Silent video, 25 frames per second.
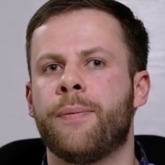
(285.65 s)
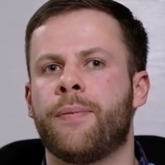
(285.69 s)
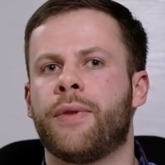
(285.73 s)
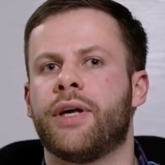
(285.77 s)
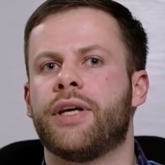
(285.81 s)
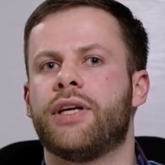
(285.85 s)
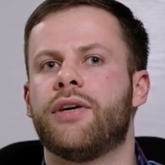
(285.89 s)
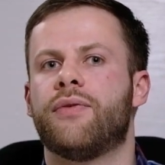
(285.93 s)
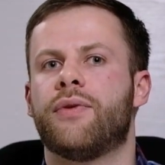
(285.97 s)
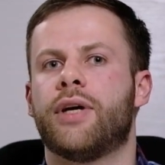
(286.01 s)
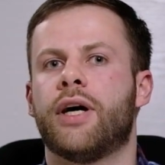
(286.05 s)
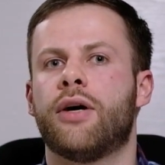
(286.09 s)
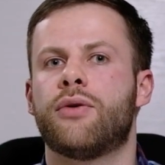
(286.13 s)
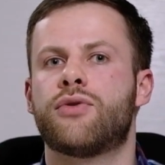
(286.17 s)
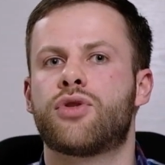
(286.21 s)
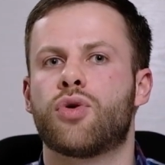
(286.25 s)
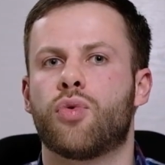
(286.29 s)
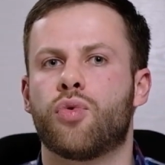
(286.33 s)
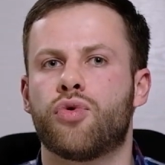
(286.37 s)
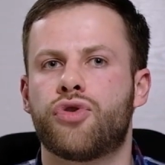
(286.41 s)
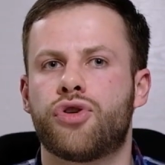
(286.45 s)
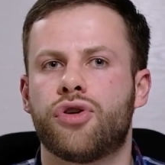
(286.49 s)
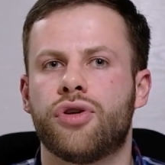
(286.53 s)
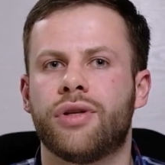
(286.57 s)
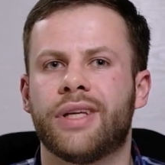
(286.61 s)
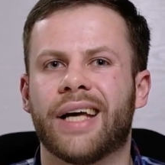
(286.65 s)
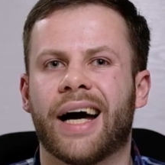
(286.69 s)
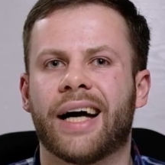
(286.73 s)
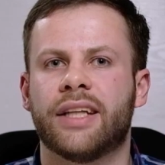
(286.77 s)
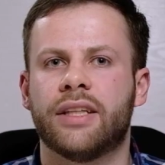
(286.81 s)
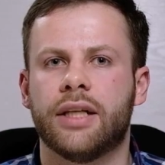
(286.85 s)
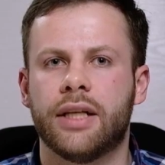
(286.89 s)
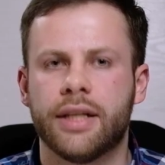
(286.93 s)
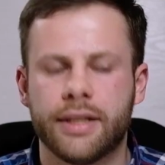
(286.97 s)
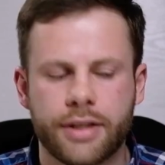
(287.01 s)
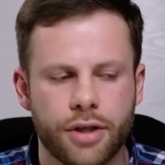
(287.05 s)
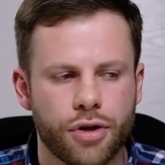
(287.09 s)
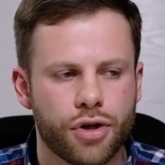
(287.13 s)
э, являются очень
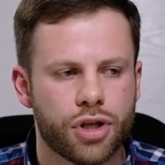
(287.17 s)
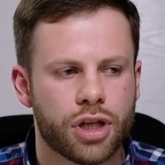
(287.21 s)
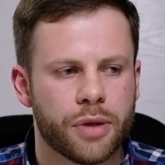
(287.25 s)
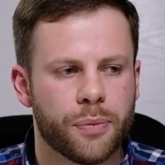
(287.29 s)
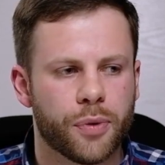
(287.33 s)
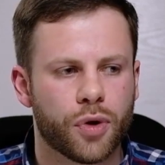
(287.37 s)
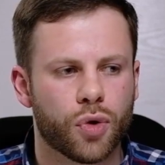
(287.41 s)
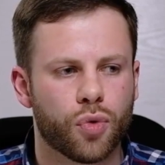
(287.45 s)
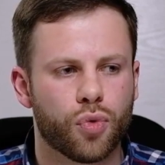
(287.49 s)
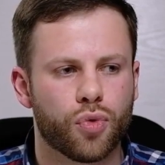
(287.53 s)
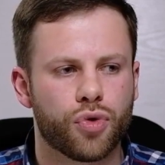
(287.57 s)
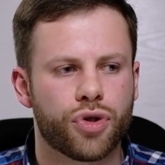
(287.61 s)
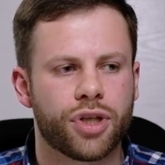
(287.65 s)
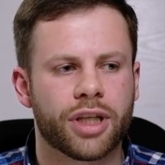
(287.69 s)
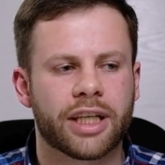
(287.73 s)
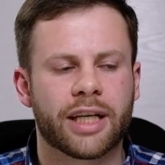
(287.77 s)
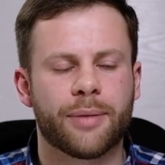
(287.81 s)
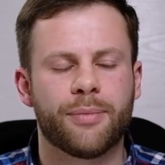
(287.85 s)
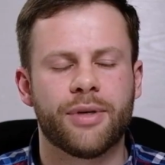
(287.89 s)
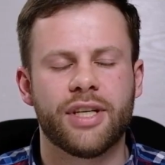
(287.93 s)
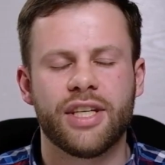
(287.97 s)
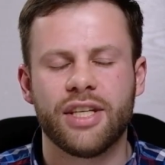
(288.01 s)
аналитичными наушниками.